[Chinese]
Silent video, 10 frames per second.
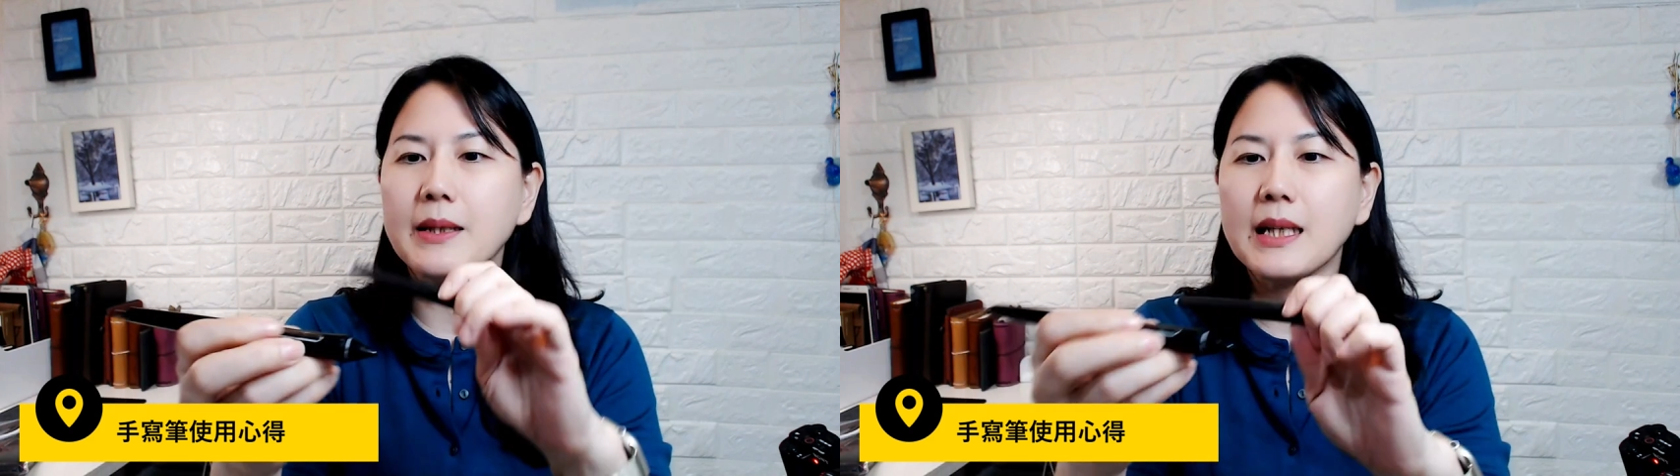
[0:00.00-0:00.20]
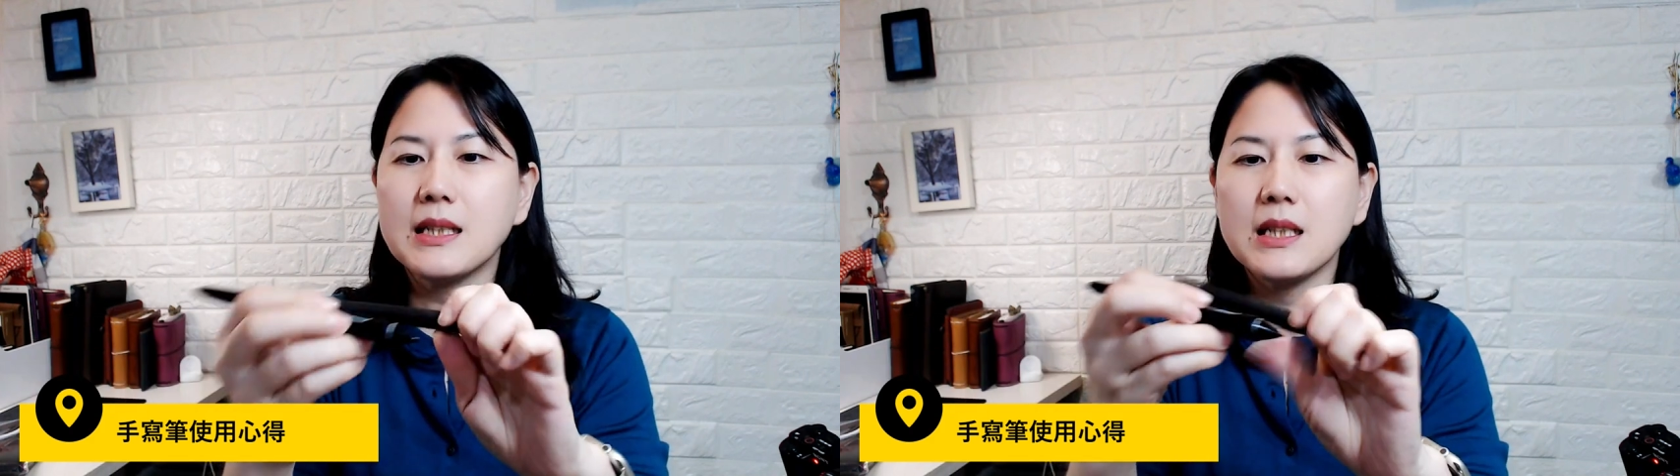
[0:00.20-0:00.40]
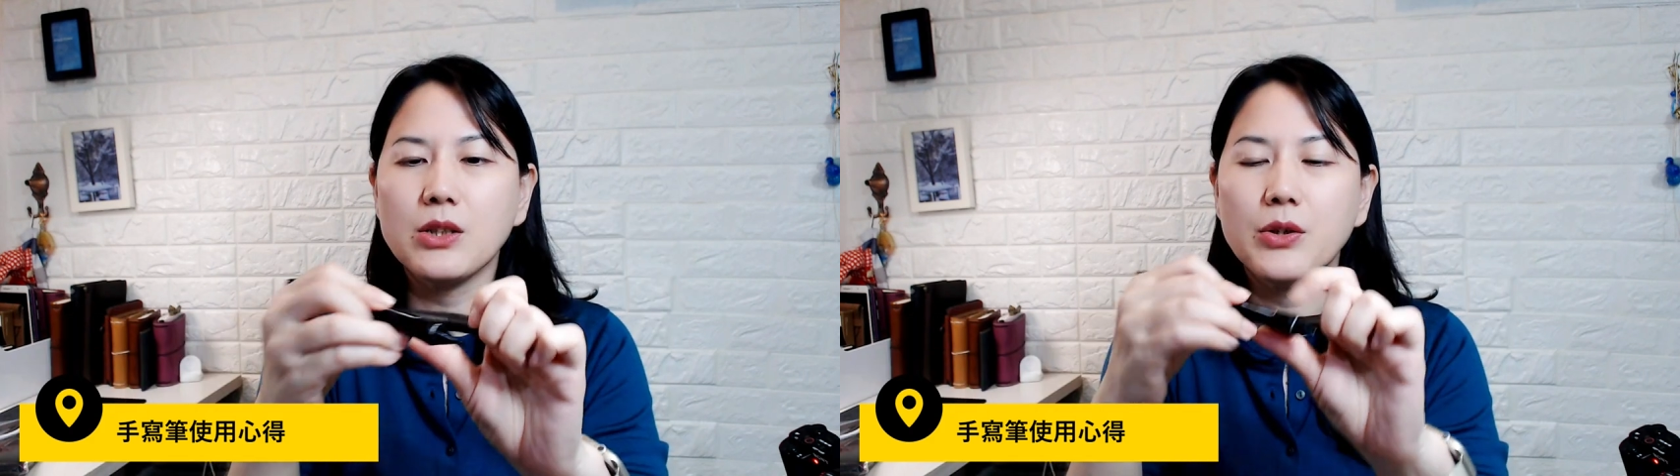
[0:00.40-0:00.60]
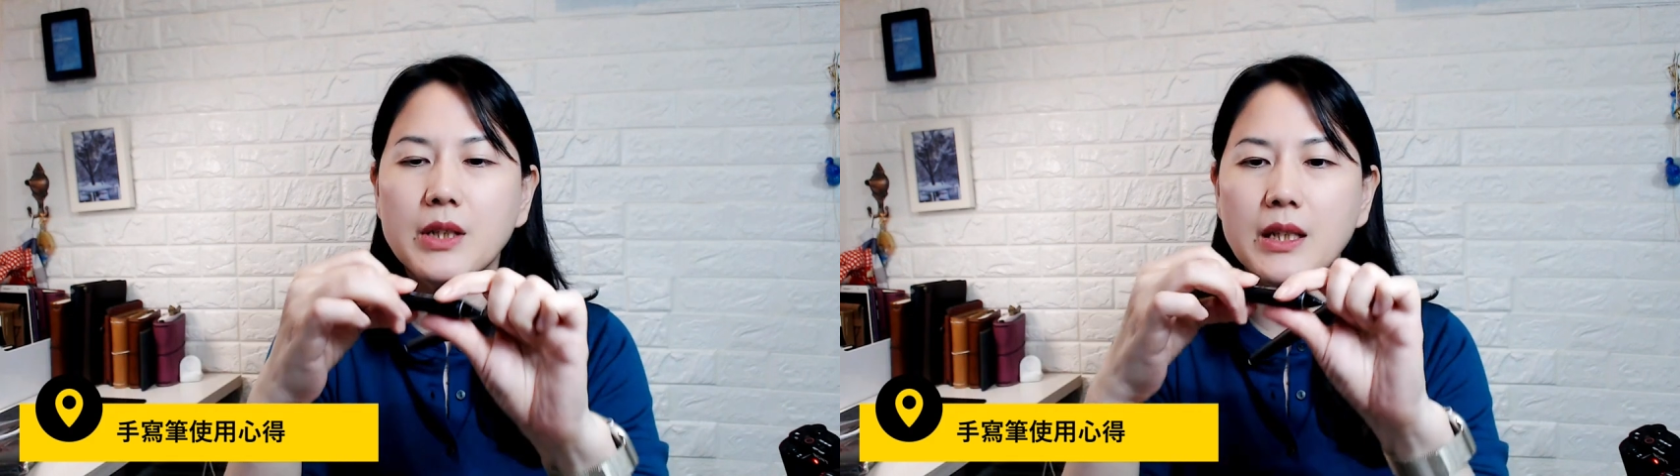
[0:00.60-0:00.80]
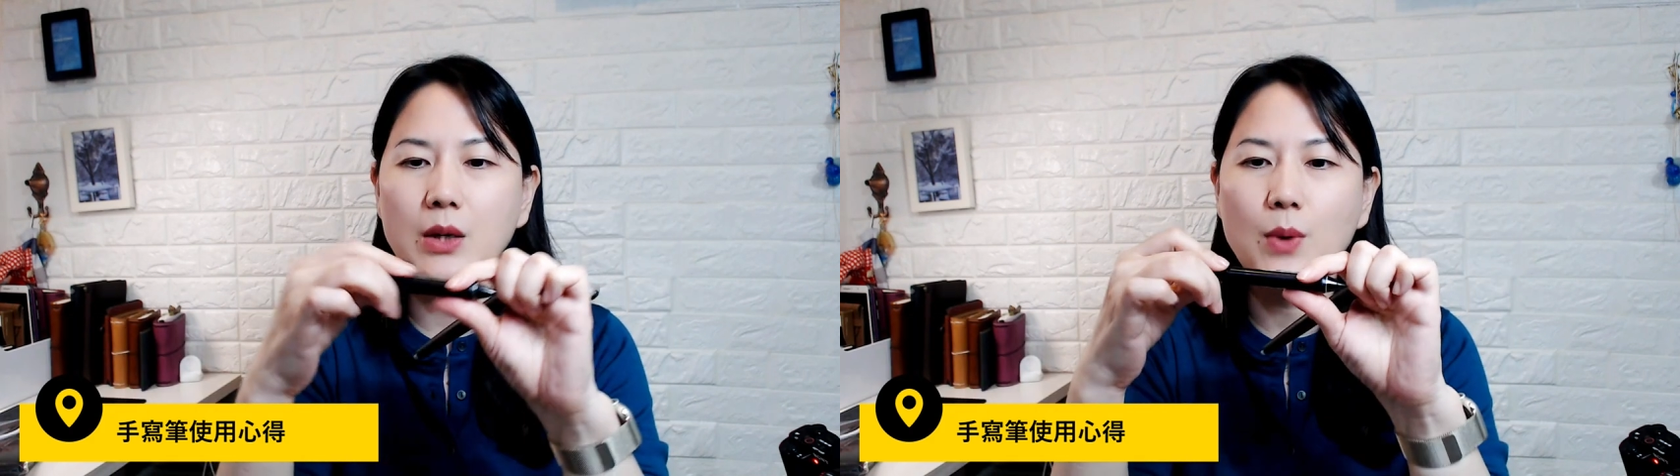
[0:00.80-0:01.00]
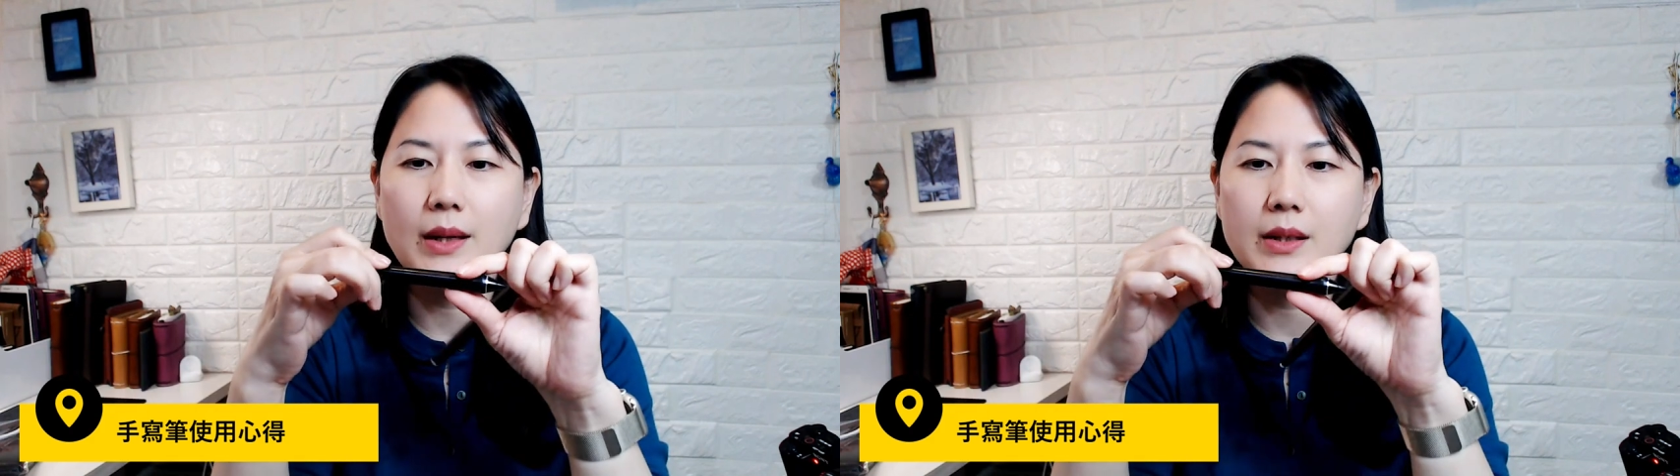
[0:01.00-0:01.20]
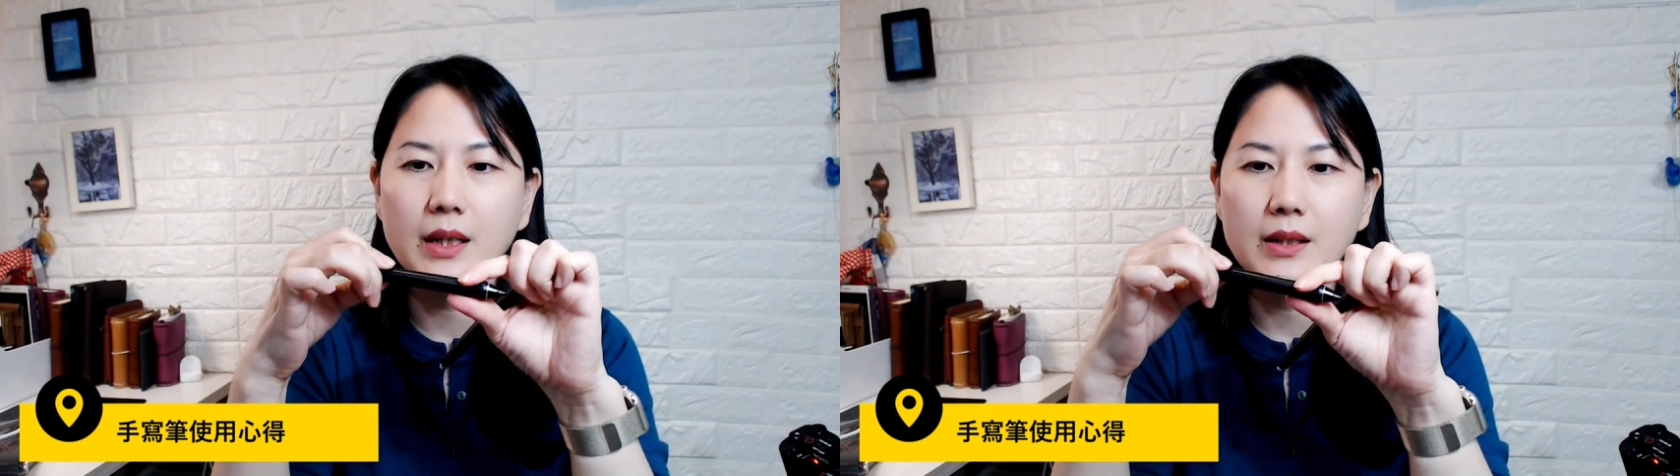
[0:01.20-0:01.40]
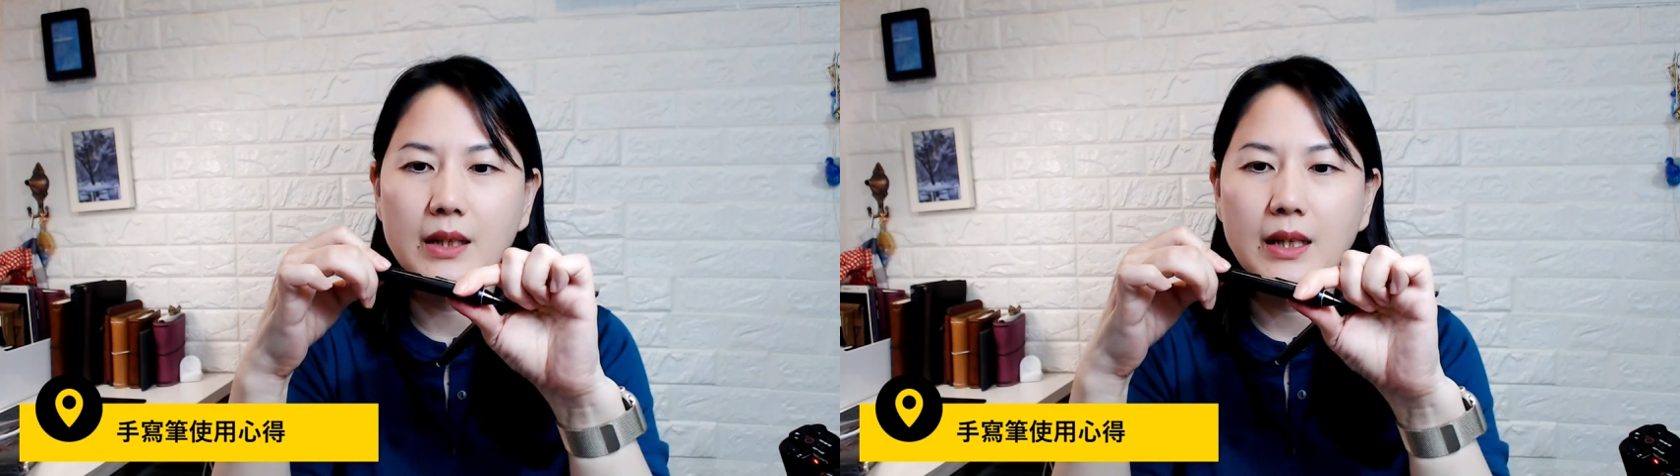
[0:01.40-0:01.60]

它这里有一点点软垫，